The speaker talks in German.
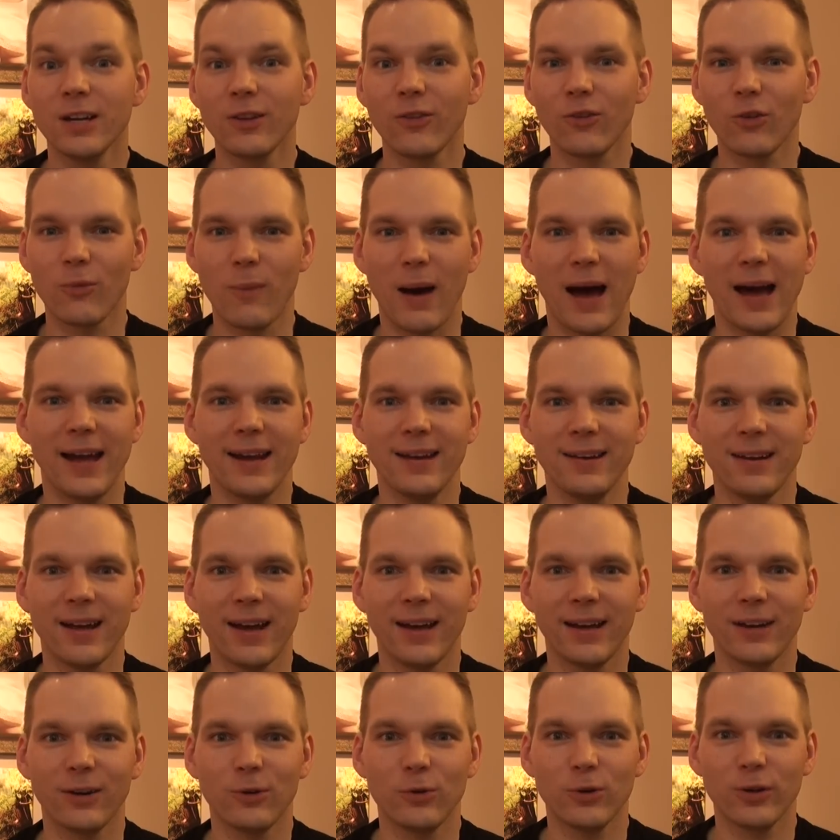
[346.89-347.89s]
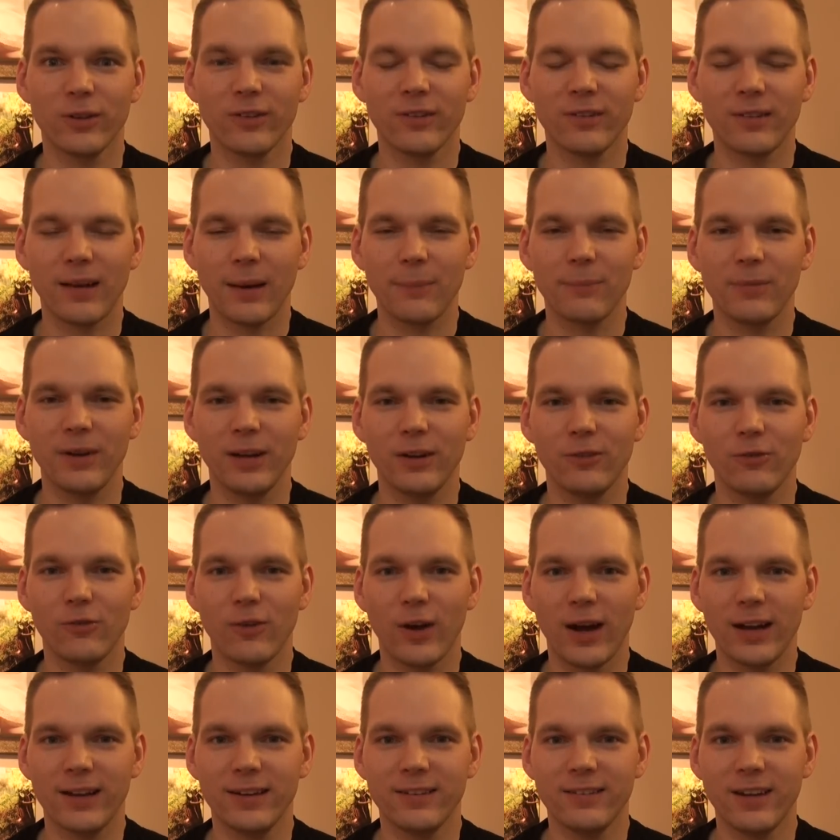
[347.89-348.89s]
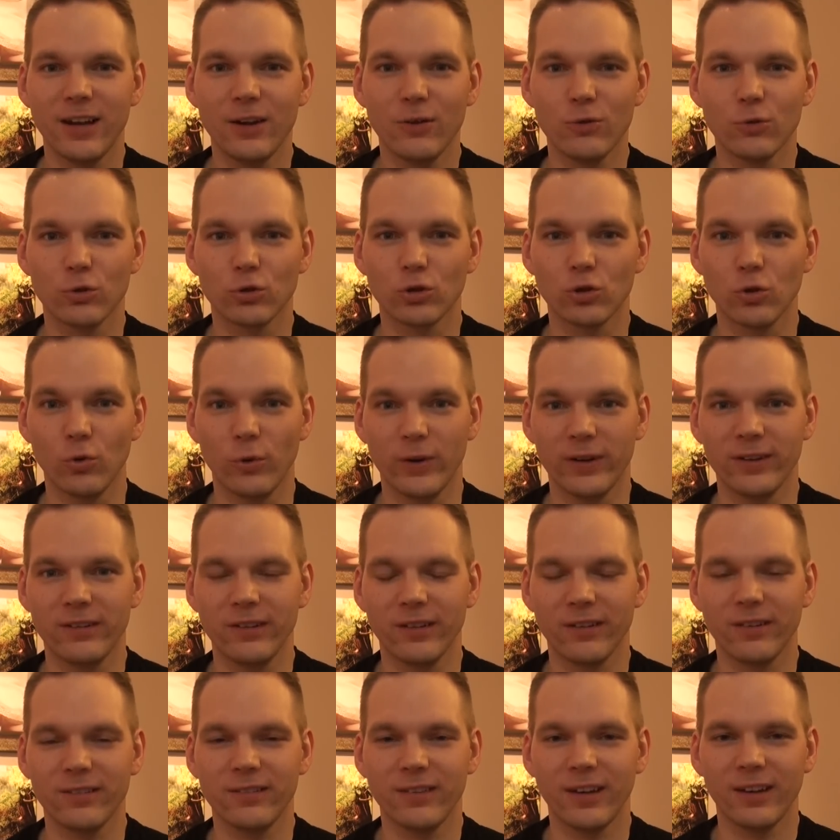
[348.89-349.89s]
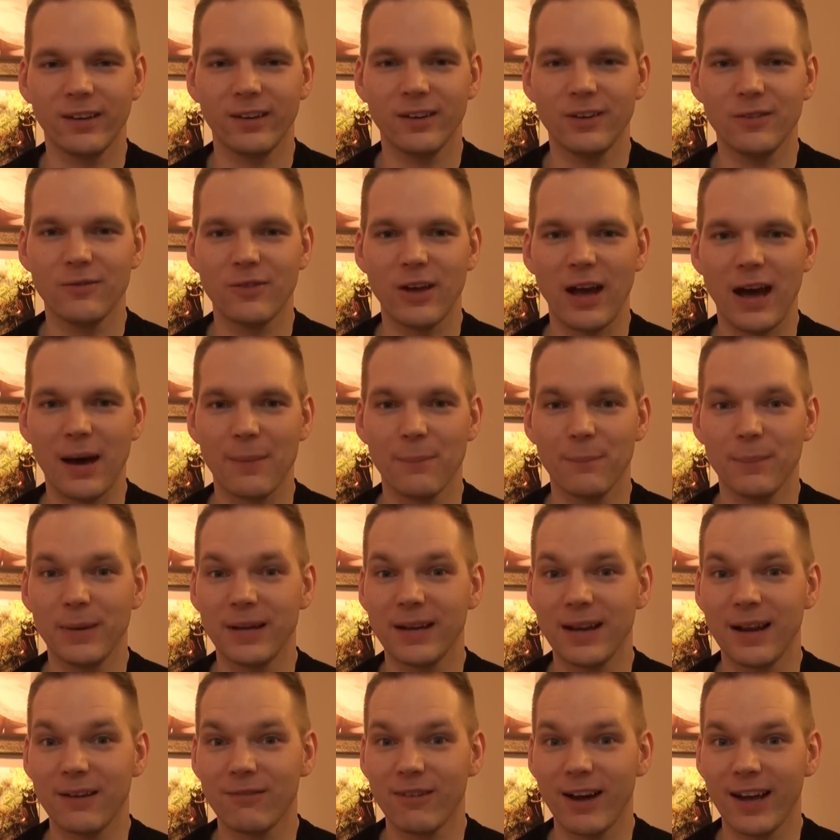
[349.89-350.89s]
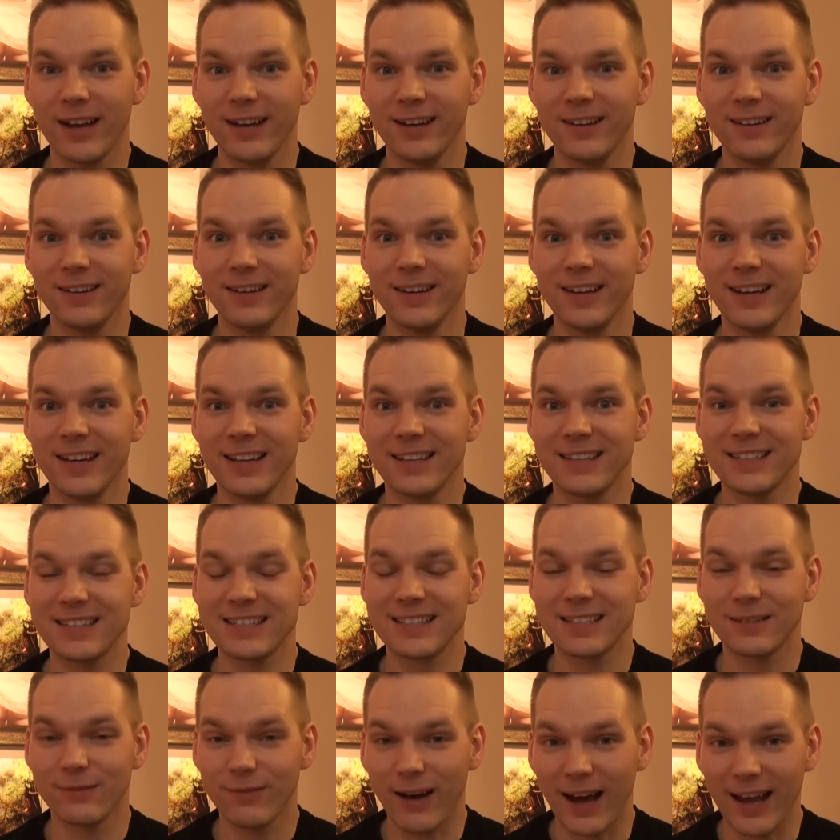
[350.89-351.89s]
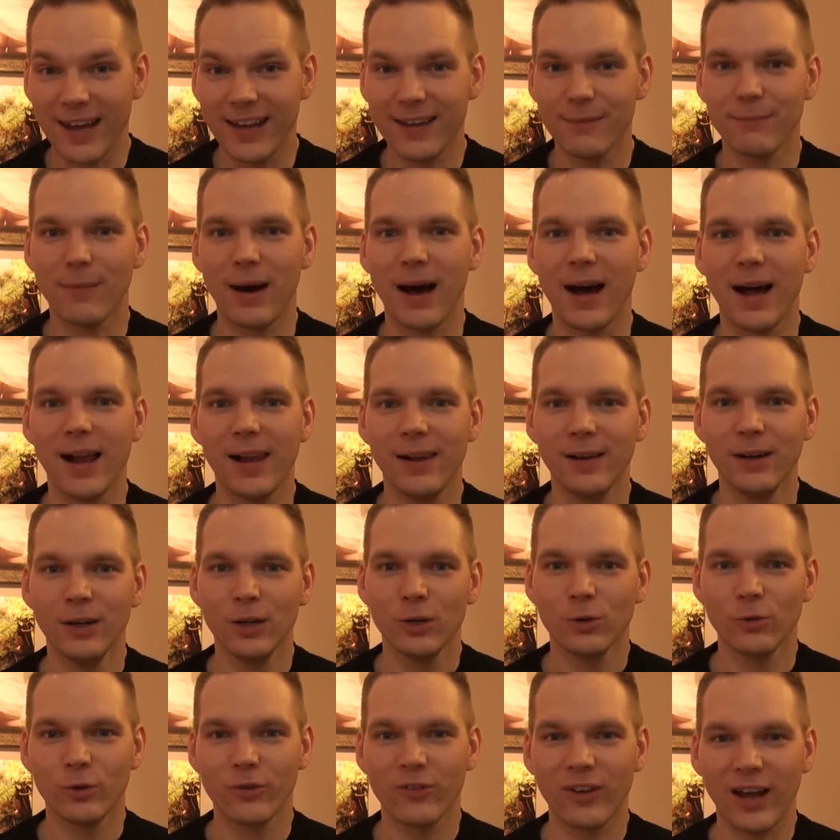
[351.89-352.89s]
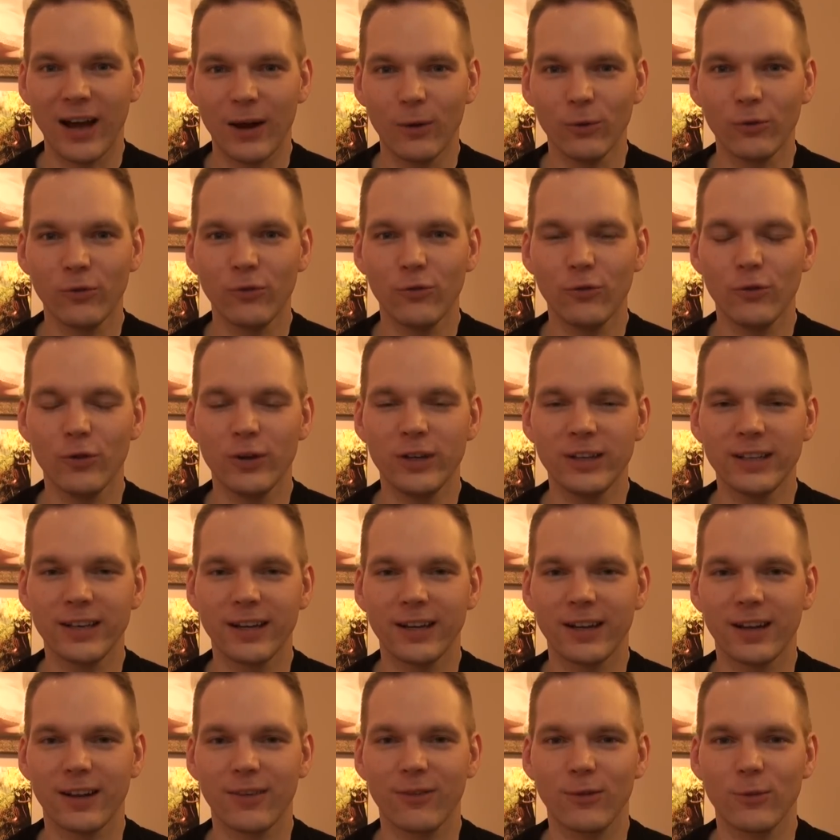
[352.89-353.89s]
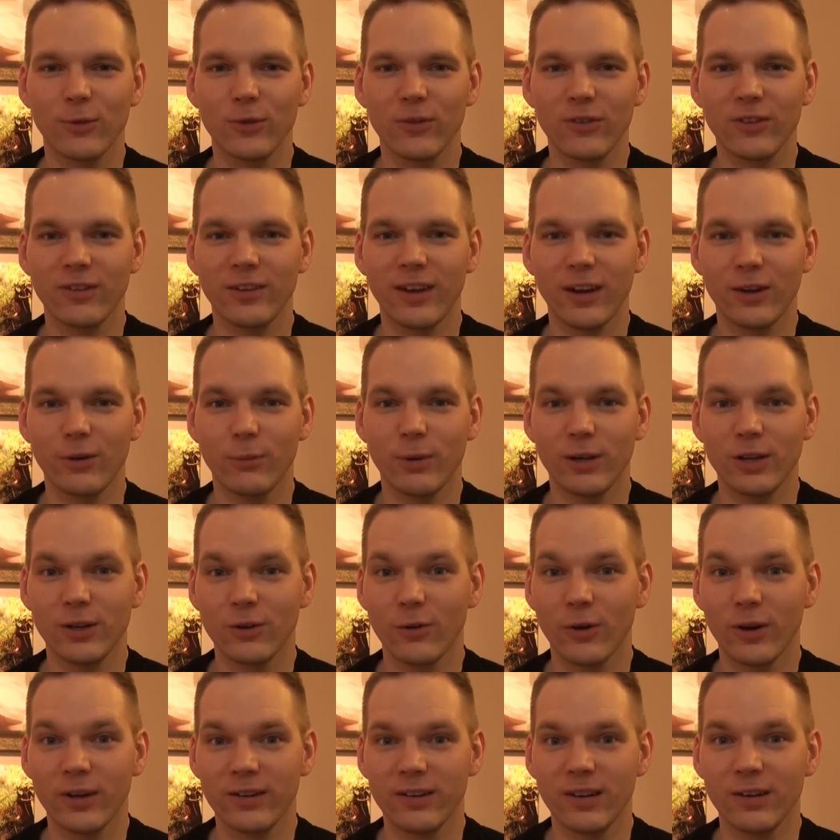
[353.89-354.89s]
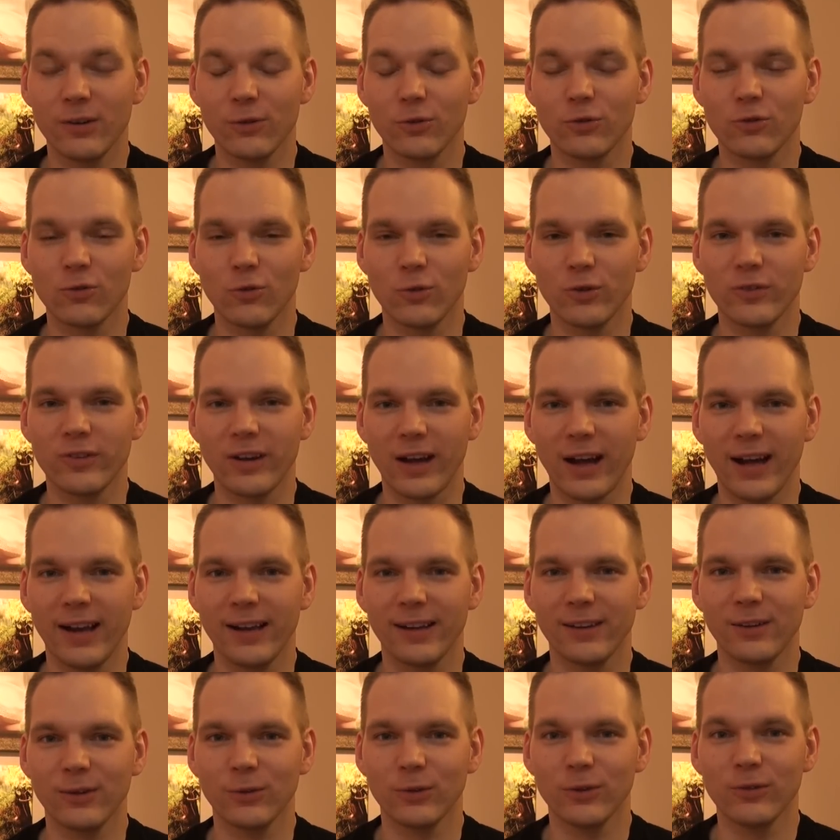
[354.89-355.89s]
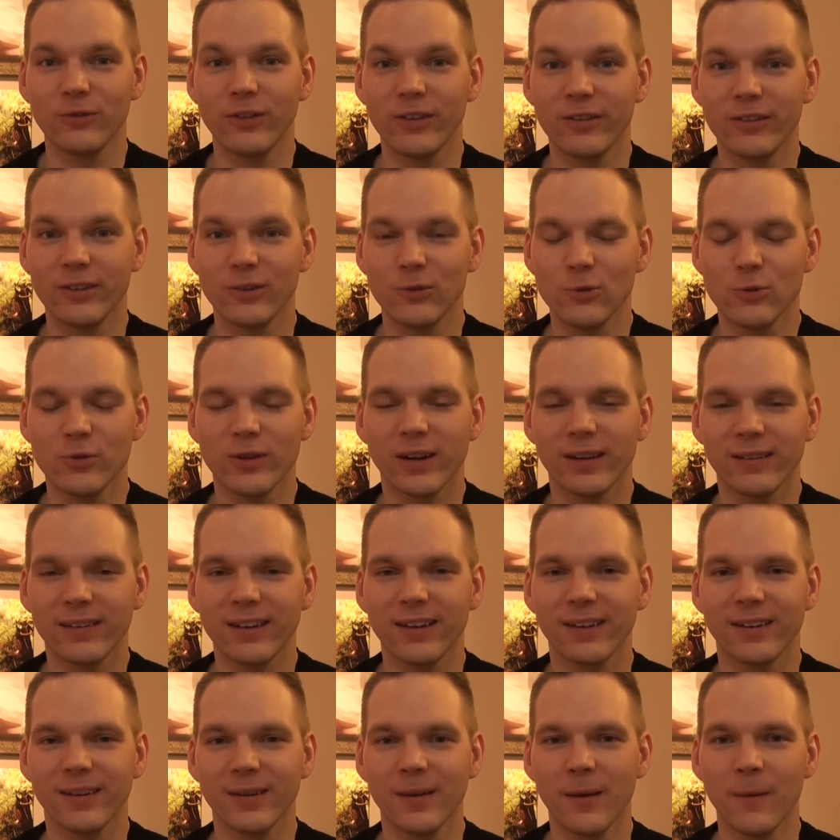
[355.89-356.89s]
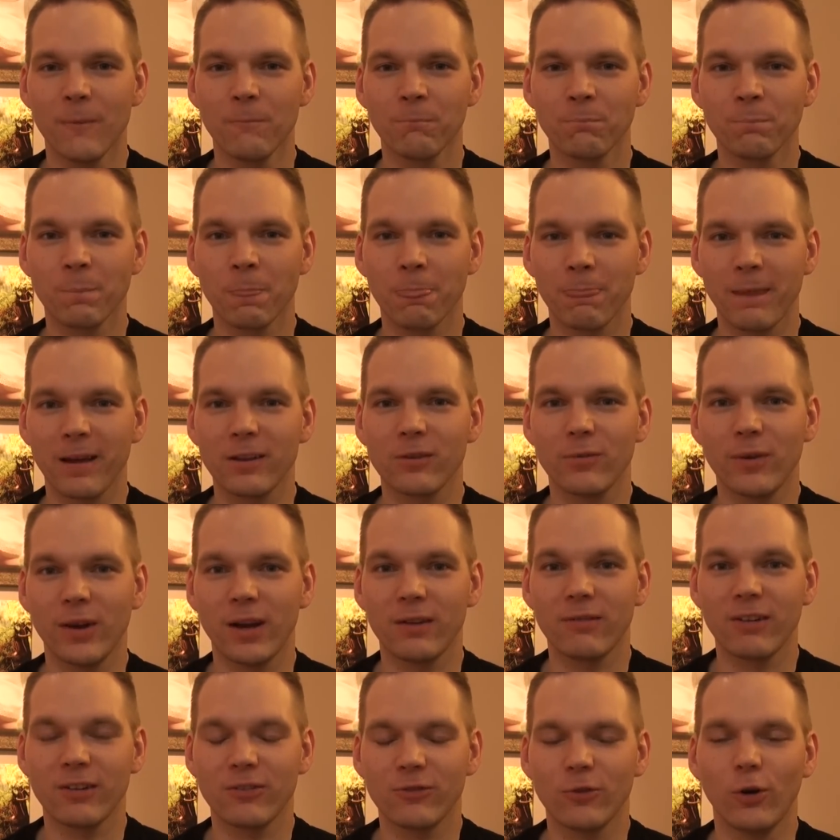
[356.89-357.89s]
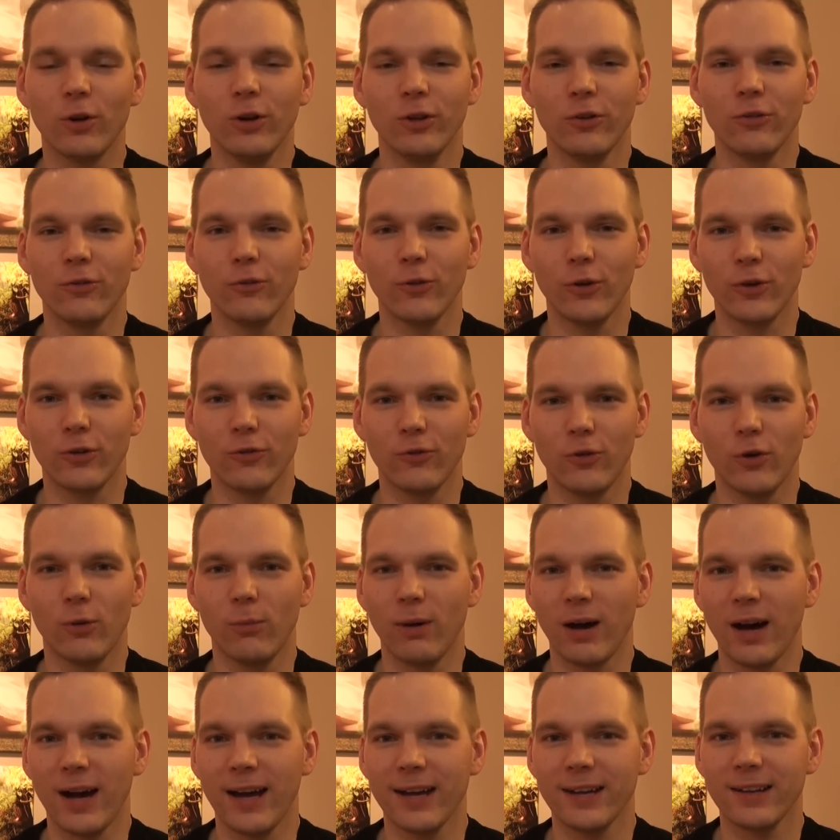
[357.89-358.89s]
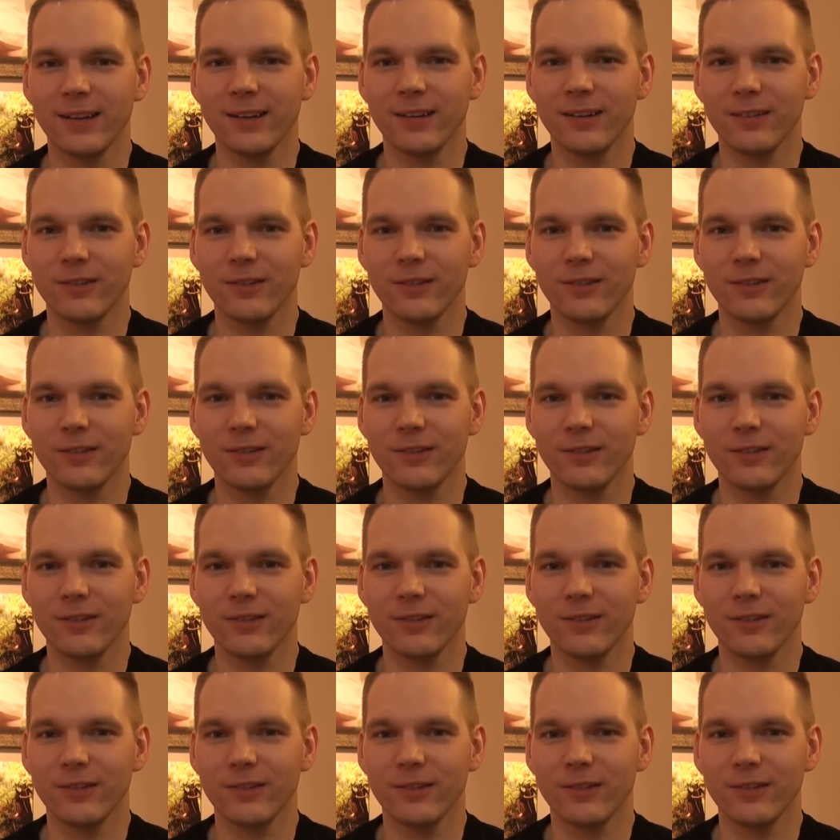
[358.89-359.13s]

Zum einen ein kurzes Update für alle Tendo-Show-Interessenten. Wir haben mittlerweile zweimal uns ausführlich redaktionsintern über die neue Tendo-Show unterhalten und wir sind guter Dinge, dass wir da was Tolles für euch vorbereiten.